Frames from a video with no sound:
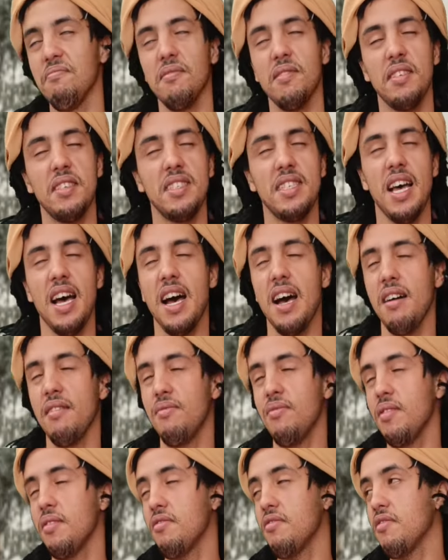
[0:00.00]

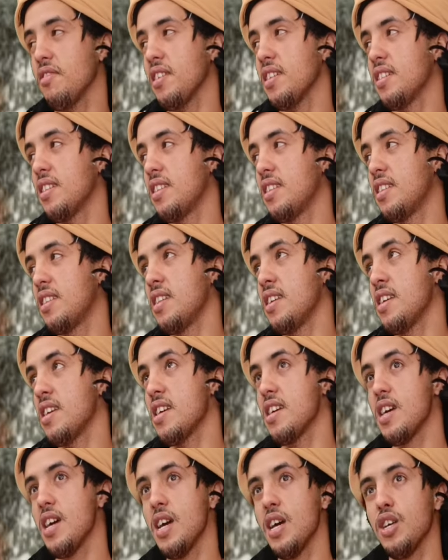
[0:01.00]
صافي
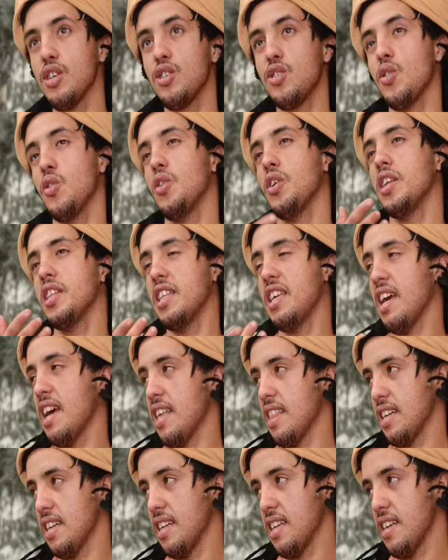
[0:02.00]
فقدتي الشهرة
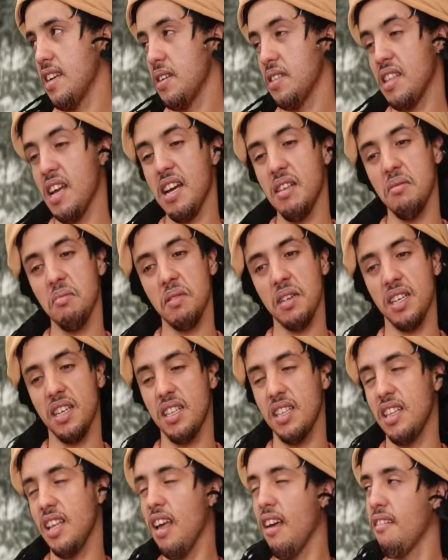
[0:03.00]
ديالك تحت الوقت
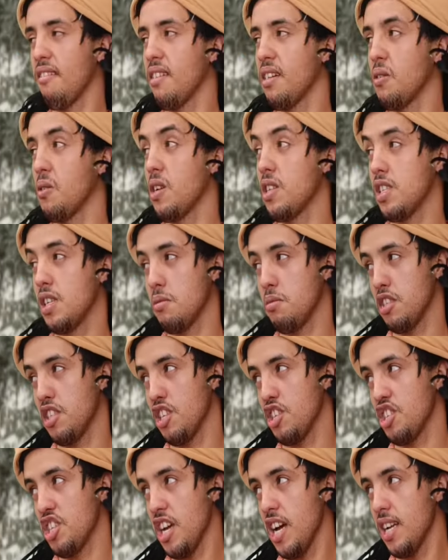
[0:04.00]
ديالي قلت نمشي
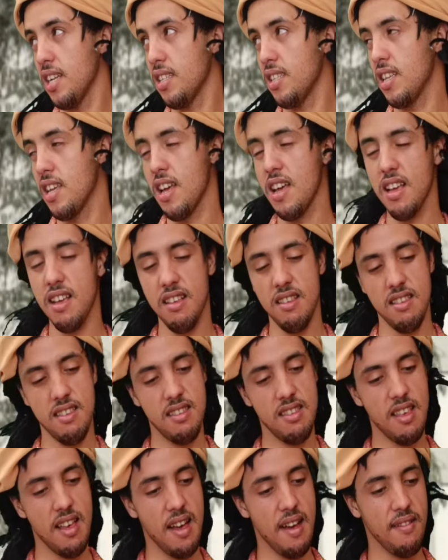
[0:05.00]
لشي عرس
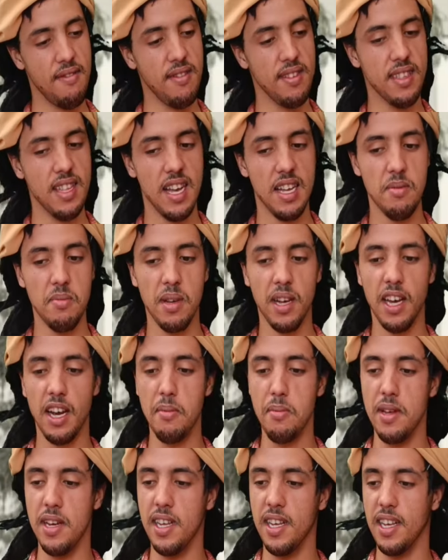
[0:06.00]
صافي تحب
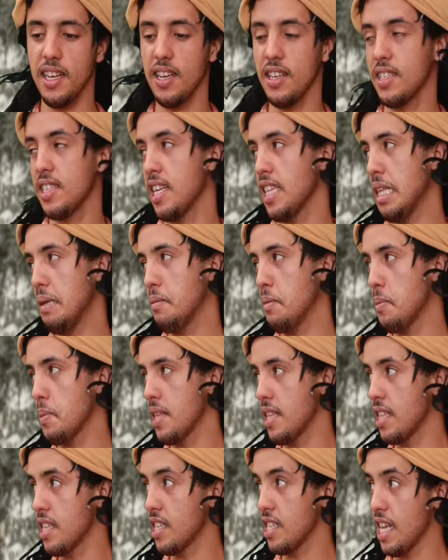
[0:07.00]
يخرم عليك ساعتها
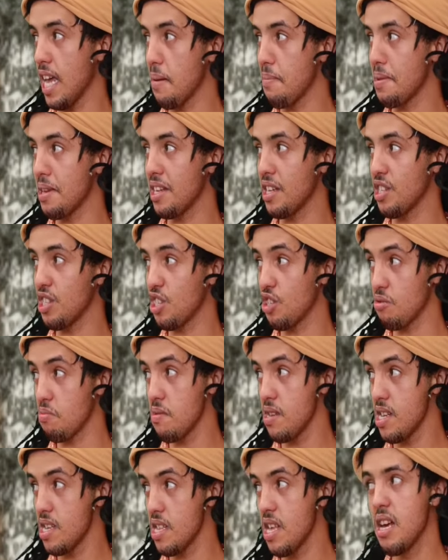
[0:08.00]
بما درتي عمليه
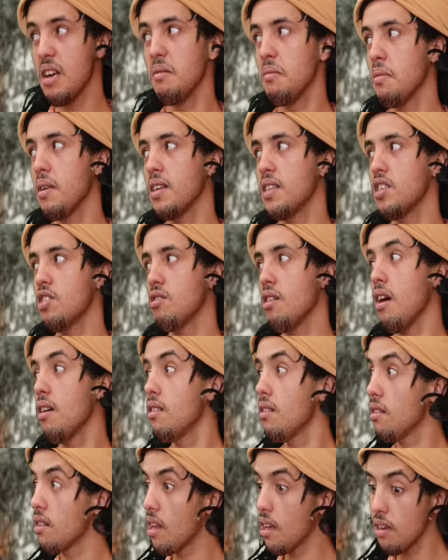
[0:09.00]
التجميل بقيتيش انا
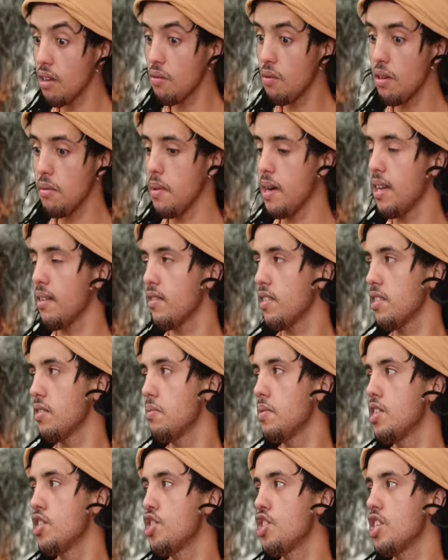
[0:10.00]
النهار الاول ما عرفتش
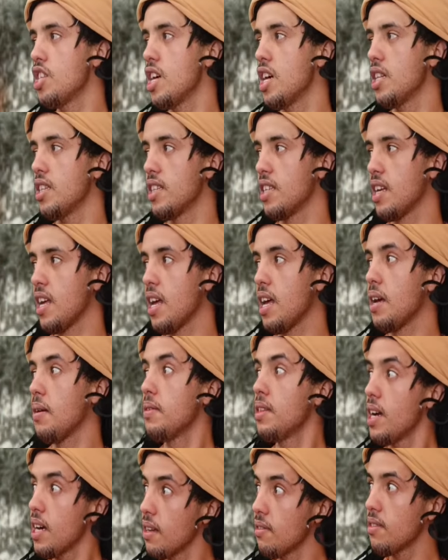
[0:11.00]
من جيت عندك
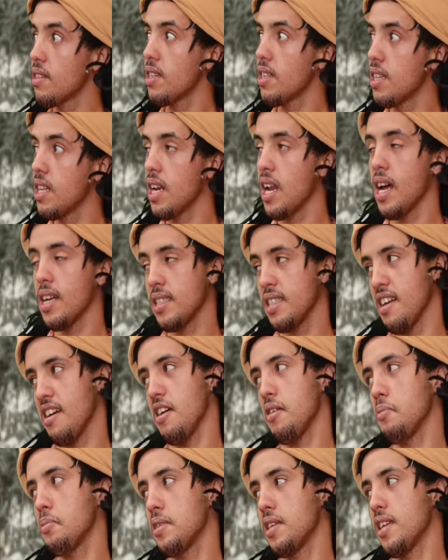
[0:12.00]
تعرفتك عرفتك لا راح
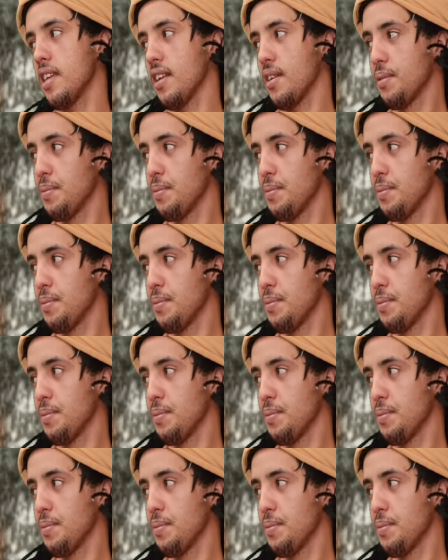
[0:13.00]
صاحبتي